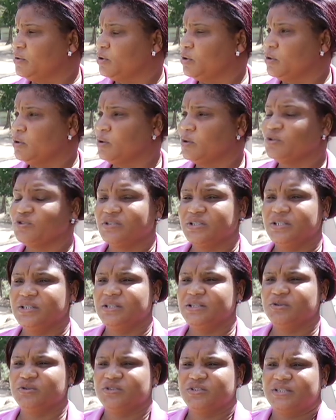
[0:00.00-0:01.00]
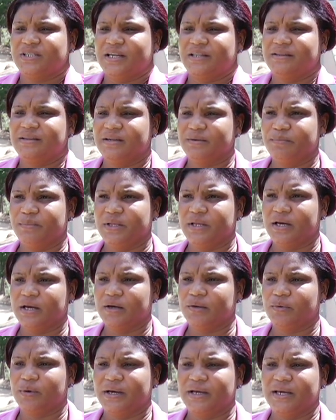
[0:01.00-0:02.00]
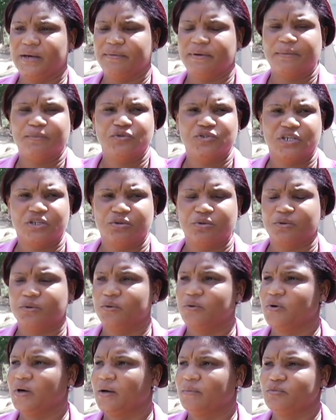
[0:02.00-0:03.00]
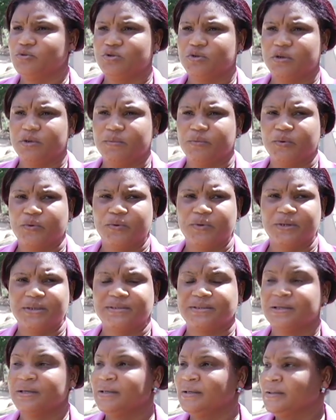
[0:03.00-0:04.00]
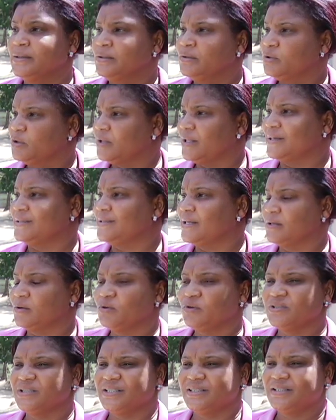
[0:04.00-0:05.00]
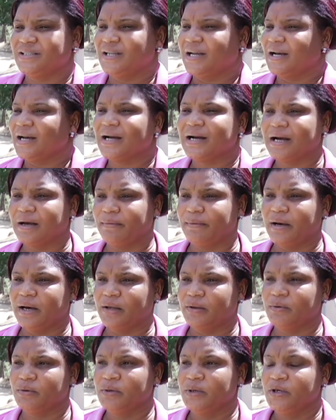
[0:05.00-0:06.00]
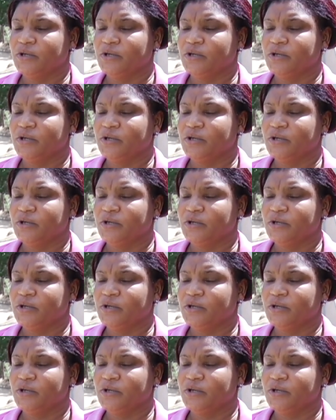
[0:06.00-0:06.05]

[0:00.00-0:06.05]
todos los cítricos se han terminado. Aquí había mucha toronja, muchos limones, todas esas cosas se han acabado.